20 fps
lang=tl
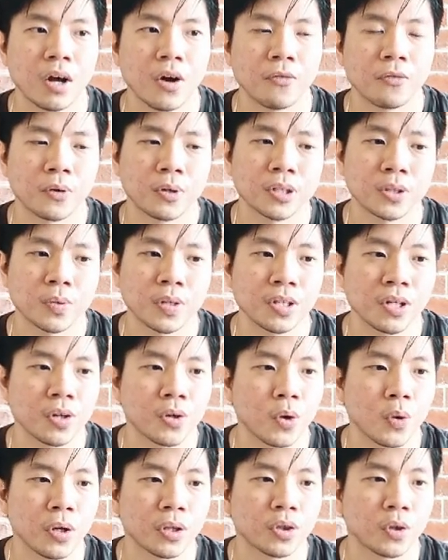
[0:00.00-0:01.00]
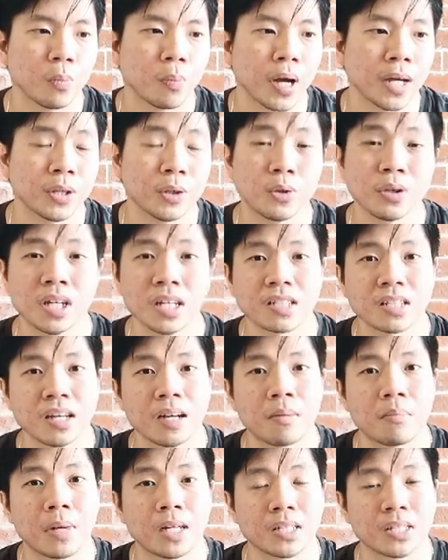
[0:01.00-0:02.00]
of course, when you're going to buy, dun ka
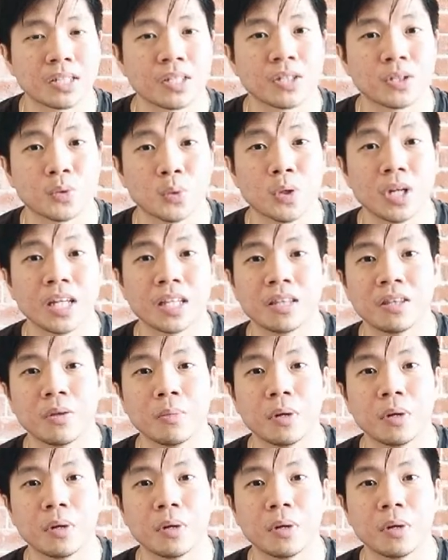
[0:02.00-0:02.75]
sa mas sulit,